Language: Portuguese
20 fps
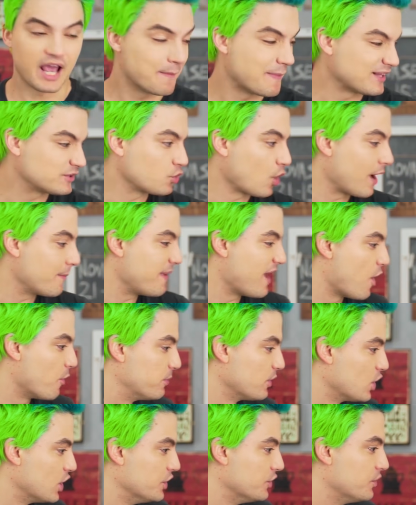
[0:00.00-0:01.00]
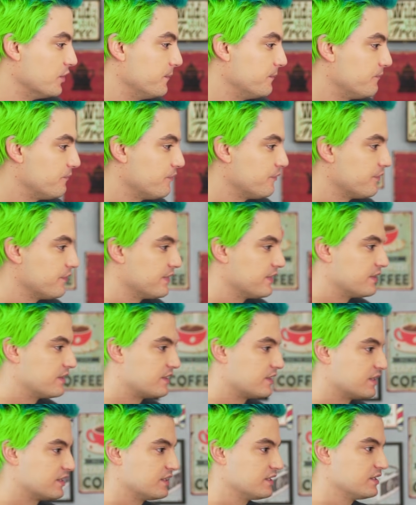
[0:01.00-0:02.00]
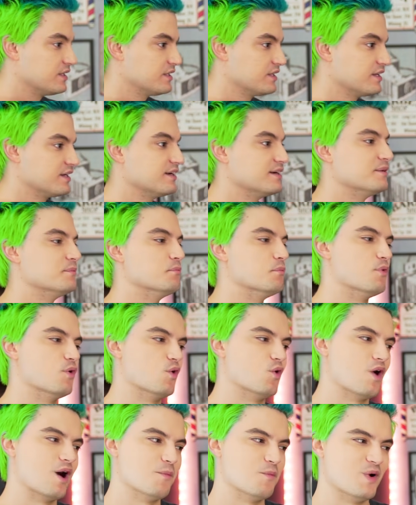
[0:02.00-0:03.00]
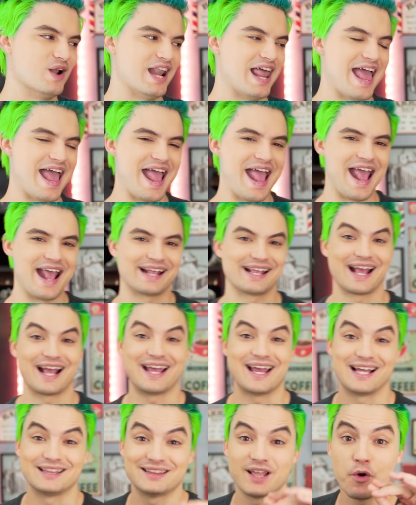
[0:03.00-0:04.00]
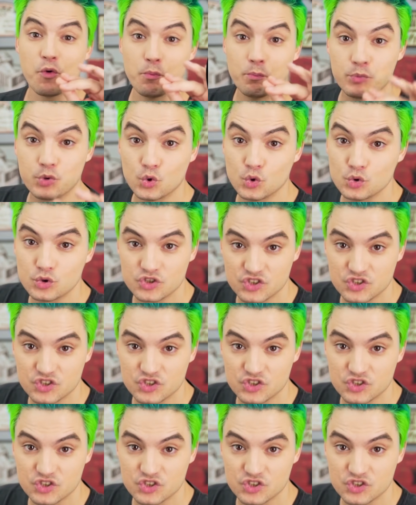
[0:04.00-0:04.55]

Quem matou Abel, Bruno? Foi Caim, né, Felipe? Boa, moleque. Aí, até o Bruno